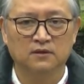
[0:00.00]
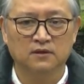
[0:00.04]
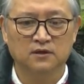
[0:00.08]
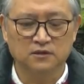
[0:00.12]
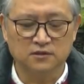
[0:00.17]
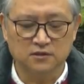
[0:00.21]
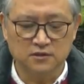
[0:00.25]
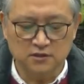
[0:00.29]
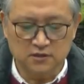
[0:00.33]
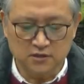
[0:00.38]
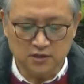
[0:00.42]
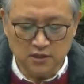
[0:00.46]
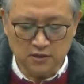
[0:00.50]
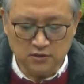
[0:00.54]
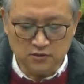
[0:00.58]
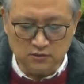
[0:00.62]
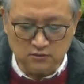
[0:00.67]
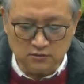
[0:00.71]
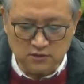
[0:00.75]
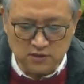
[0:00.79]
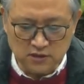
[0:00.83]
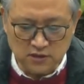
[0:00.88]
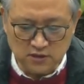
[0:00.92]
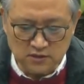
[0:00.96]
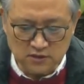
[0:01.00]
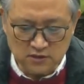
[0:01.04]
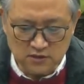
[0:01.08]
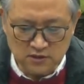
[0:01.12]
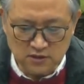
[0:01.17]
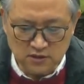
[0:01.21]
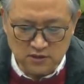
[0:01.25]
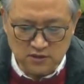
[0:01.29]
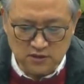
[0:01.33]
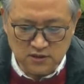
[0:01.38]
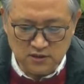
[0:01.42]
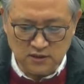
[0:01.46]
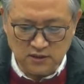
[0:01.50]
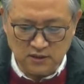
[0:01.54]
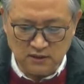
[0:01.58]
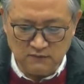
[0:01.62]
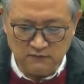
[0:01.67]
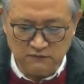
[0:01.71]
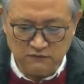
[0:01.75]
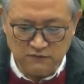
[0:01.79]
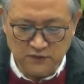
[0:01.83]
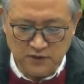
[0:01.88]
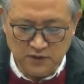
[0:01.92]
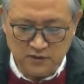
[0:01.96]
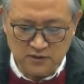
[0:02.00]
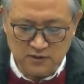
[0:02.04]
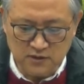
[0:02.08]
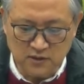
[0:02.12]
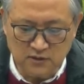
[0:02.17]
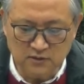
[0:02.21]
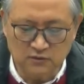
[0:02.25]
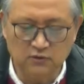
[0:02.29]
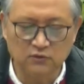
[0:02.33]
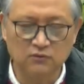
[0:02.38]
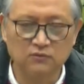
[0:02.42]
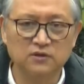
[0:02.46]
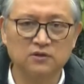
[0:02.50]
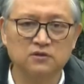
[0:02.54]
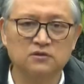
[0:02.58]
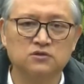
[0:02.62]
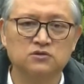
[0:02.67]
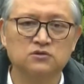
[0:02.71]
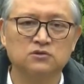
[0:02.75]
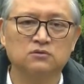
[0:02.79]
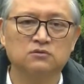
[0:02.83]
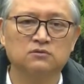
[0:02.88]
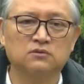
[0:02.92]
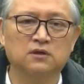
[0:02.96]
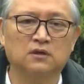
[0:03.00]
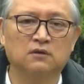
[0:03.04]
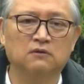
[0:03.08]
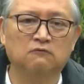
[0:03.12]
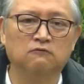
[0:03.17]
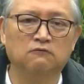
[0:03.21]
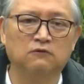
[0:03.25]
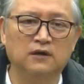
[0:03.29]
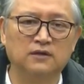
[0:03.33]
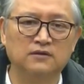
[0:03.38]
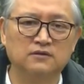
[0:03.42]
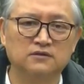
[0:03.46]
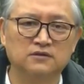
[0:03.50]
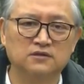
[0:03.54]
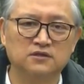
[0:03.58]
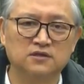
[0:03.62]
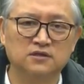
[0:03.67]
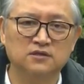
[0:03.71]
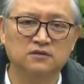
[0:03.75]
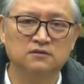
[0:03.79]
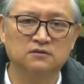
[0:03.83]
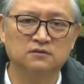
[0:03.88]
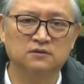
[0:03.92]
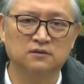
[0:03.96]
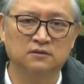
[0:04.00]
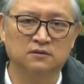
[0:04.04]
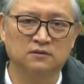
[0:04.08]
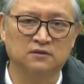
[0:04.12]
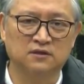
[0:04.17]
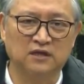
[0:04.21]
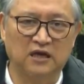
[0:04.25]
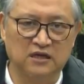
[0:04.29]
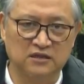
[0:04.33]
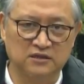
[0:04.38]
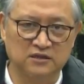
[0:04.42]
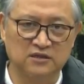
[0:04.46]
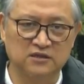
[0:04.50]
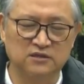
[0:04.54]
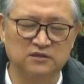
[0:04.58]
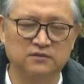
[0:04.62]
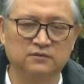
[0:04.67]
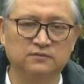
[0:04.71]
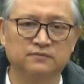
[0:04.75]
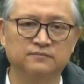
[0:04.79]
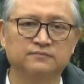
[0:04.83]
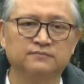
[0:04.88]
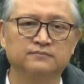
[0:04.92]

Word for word: 可是这种层次的信仰非常容易受到环境的打击。